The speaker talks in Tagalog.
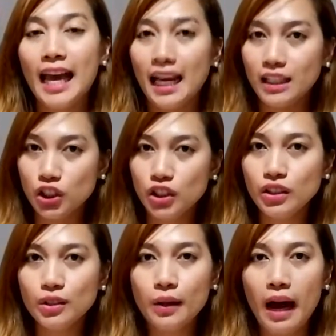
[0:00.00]
It
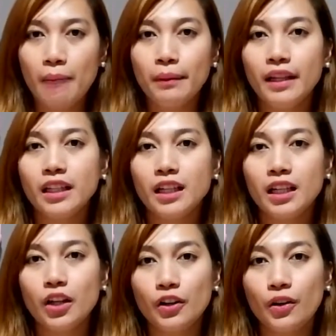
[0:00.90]
just so happened na
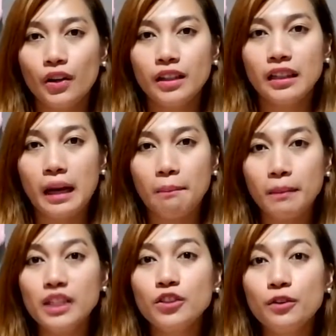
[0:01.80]
nagkaroon ng
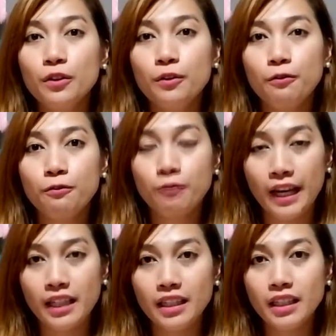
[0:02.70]
piece of
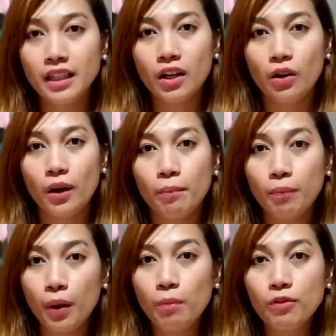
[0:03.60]
fair or
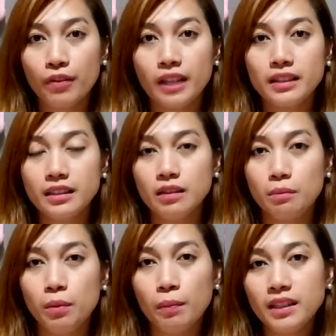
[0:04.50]
promo fair sa
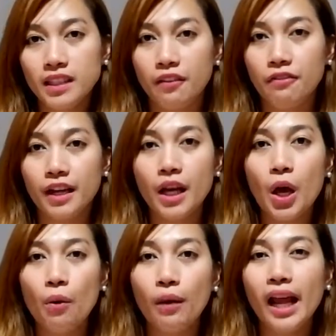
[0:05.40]
Cebu Pacific,
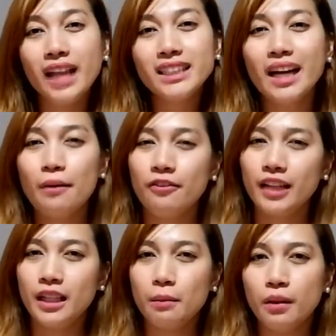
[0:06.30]
wala kasing
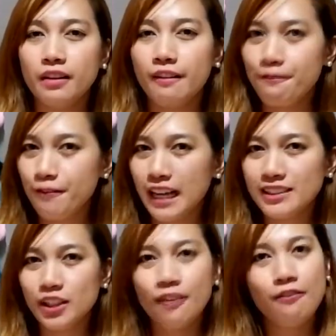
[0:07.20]
available na
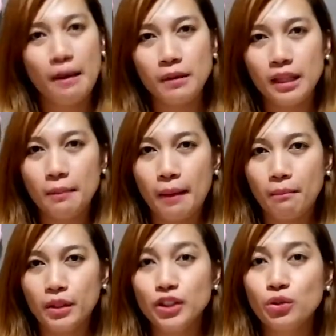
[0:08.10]
friends or family
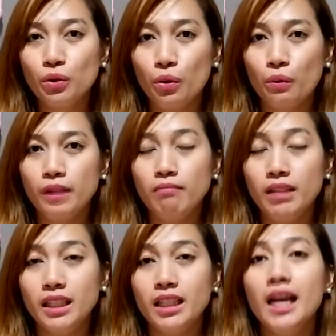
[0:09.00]
members to go with
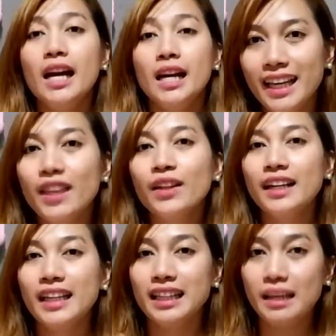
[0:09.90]
me. It's either
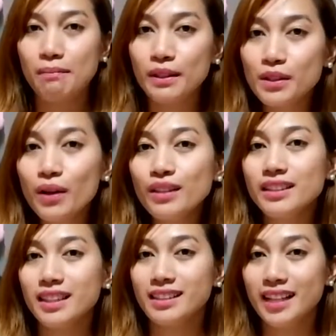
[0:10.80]
hindi pasok
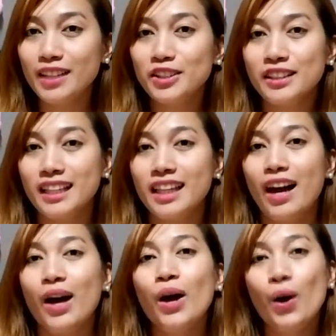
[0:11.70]
sa schedule
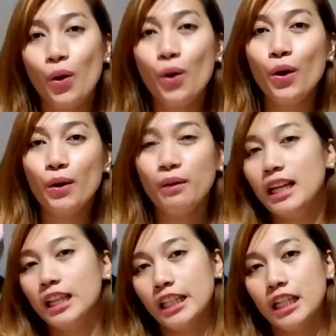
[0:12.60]
nila or
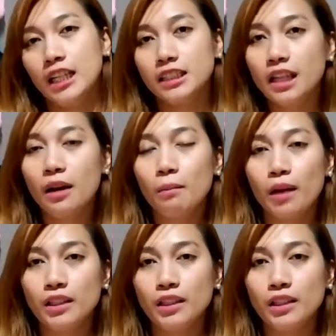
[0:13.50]
wala talaga silang